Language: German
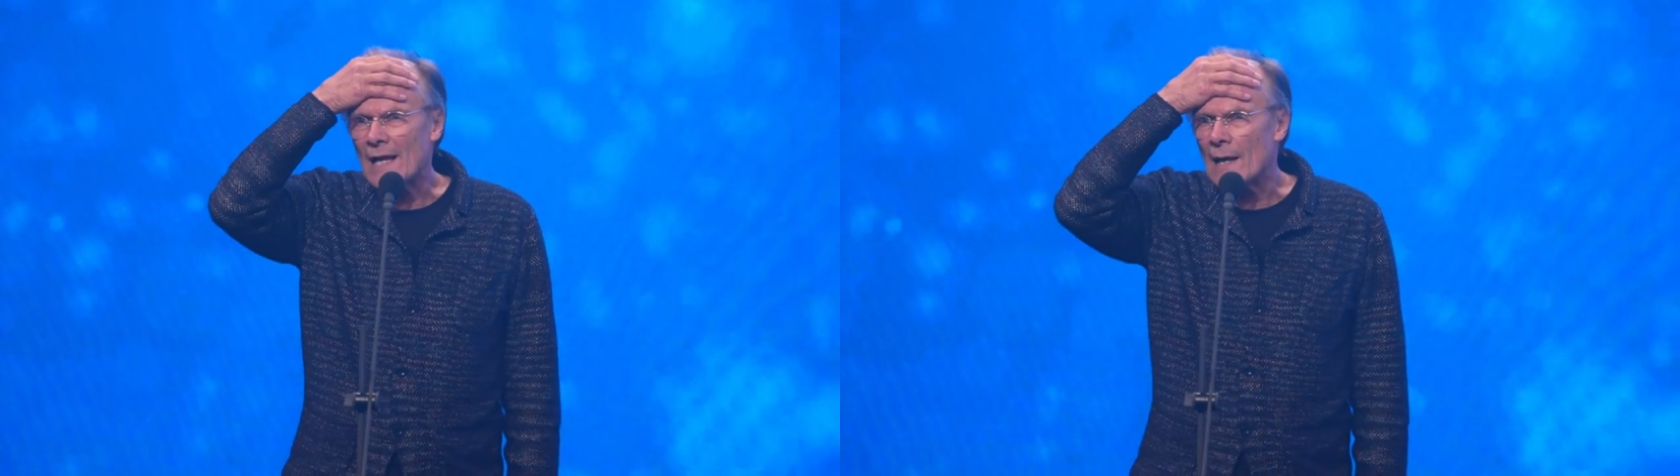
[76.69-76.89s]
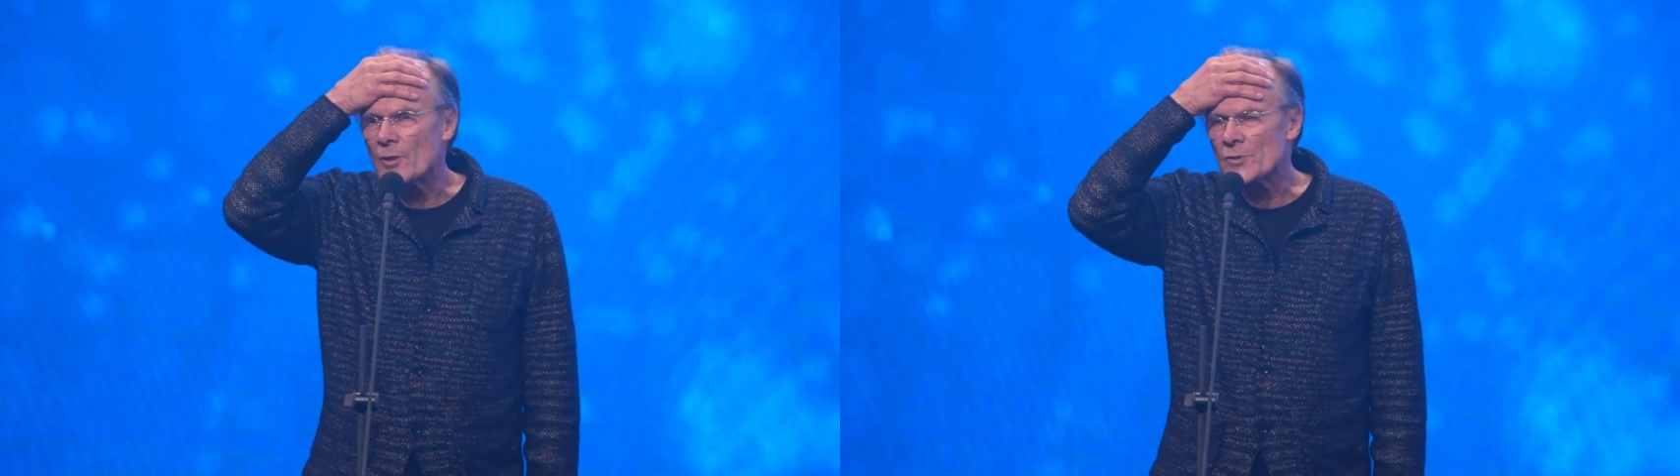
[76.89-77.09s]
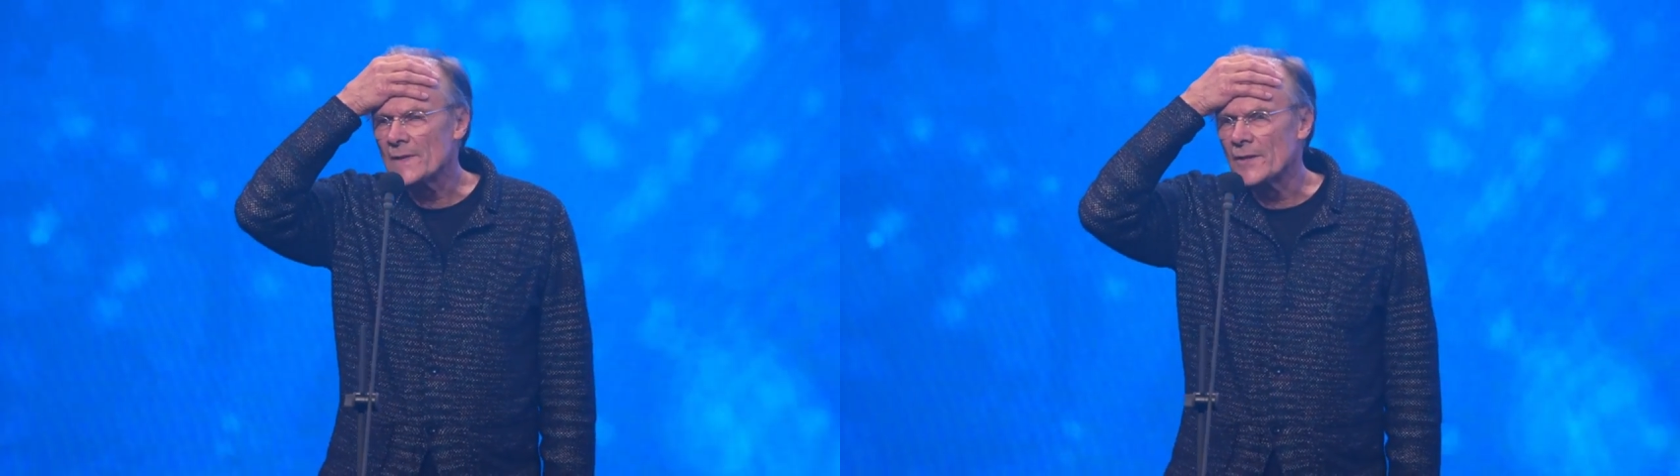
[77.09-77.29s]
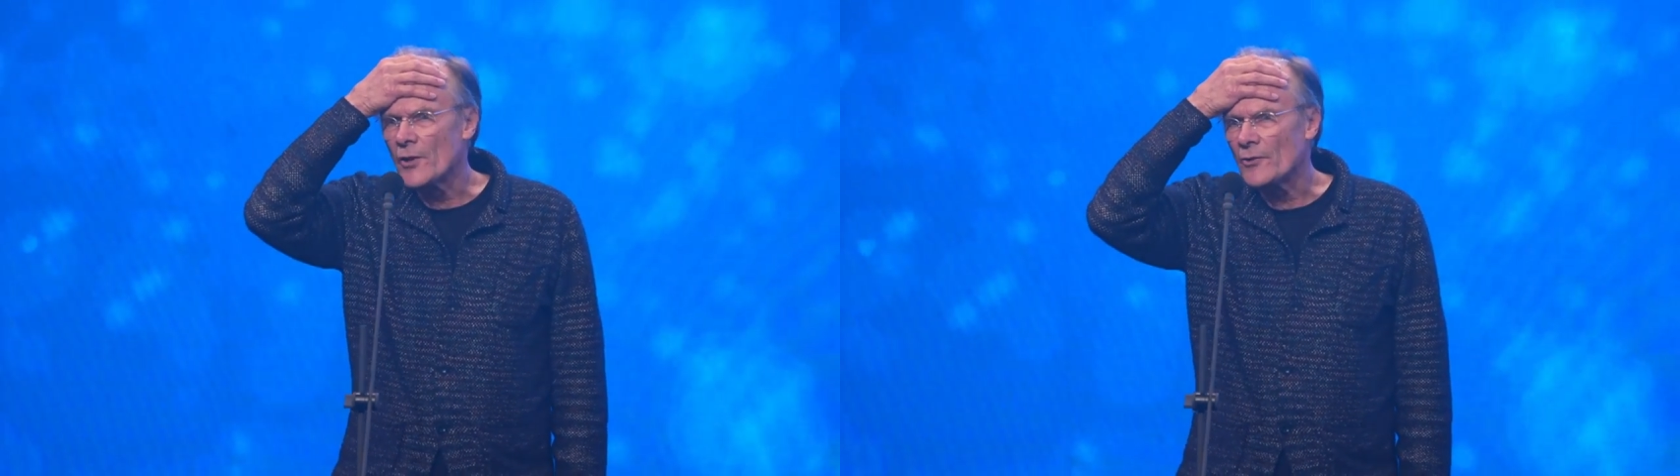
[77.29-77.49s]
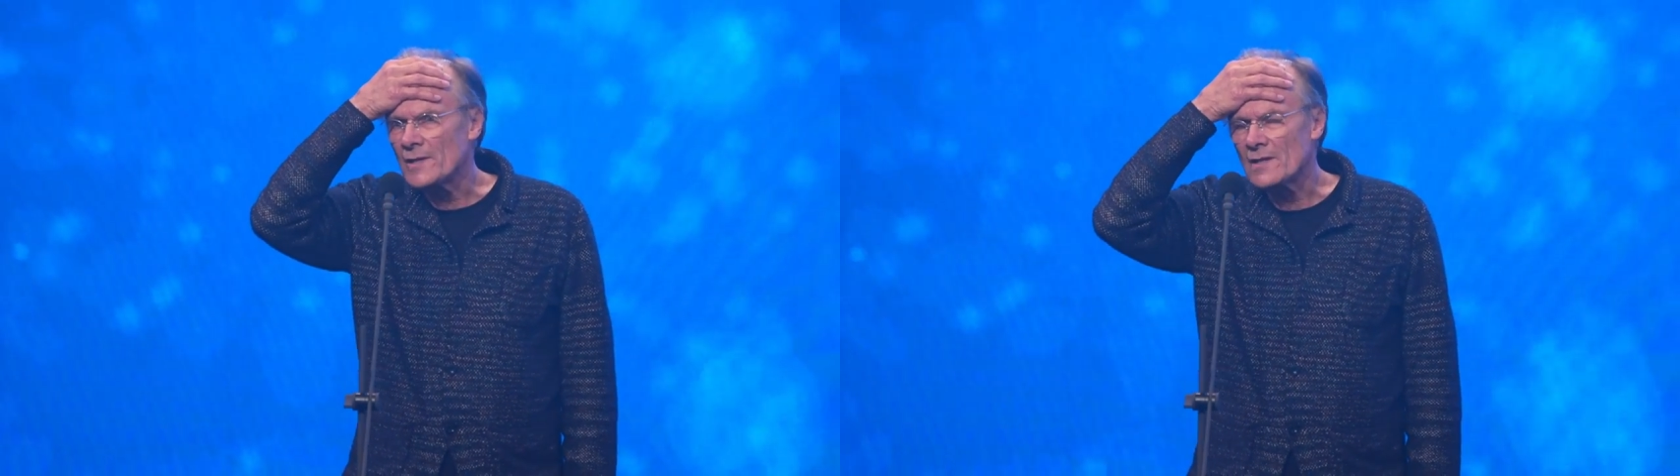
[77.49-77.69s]
Kammerspiele
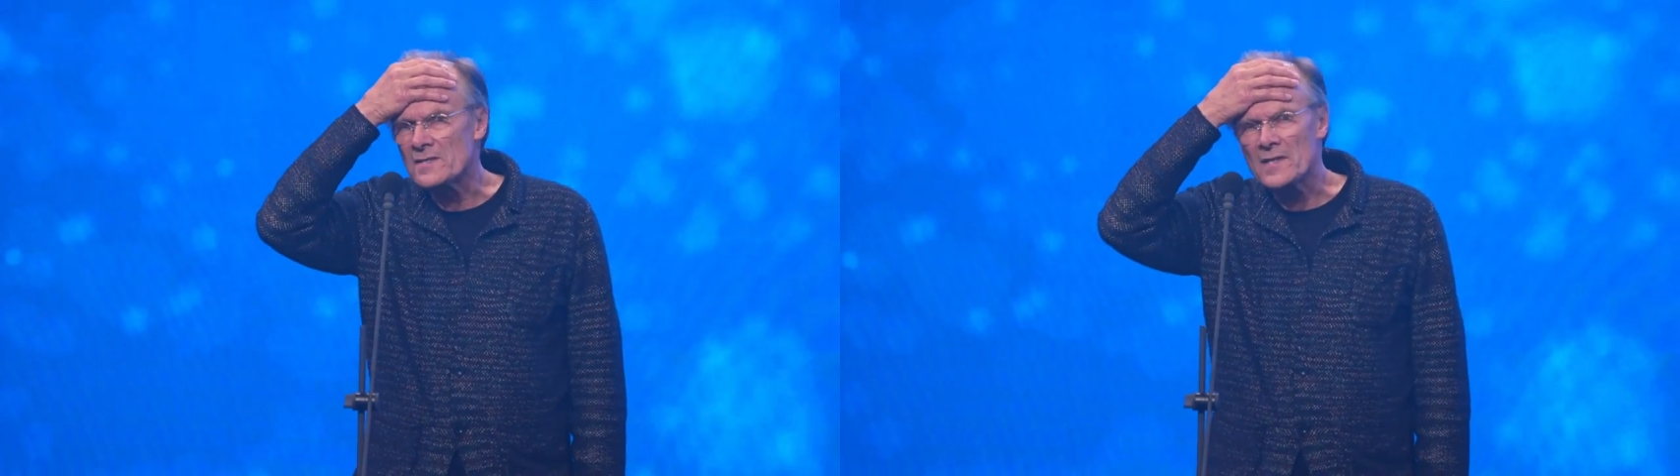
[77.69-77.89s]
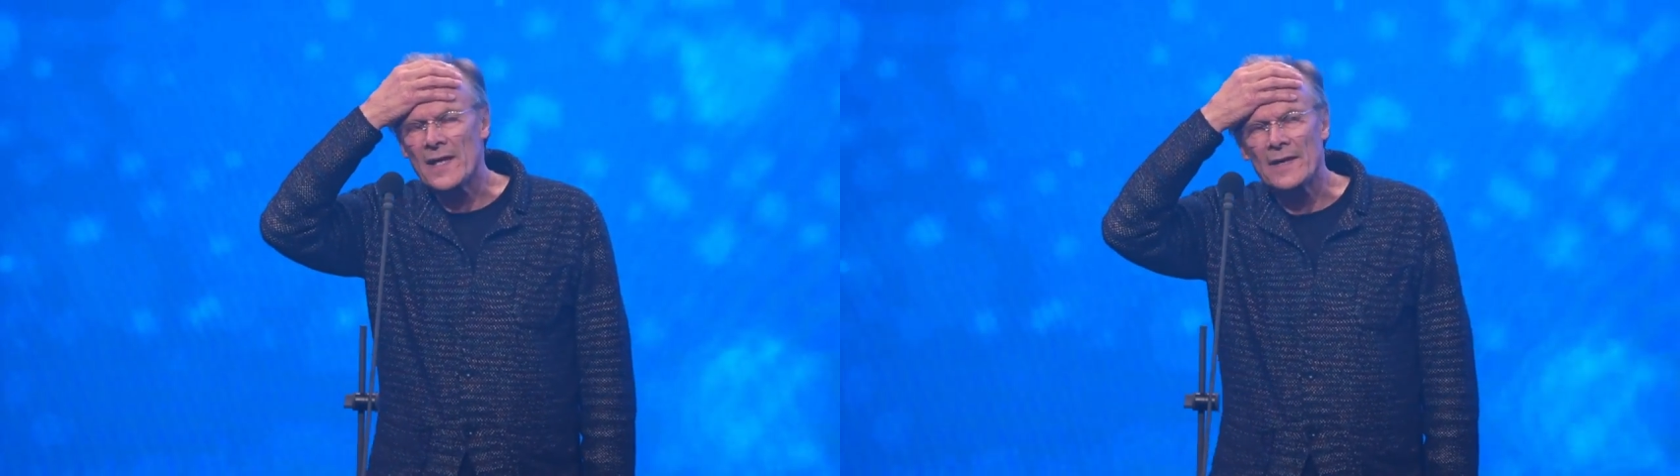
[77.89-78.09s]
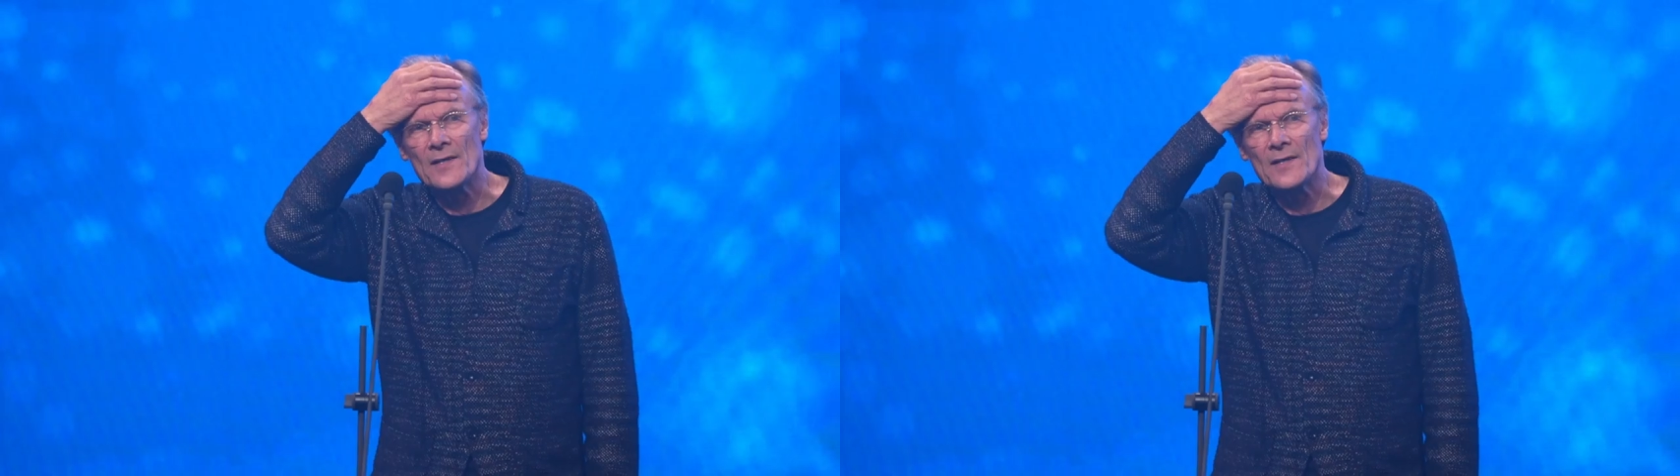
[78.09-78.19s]
noch nicht gesehen,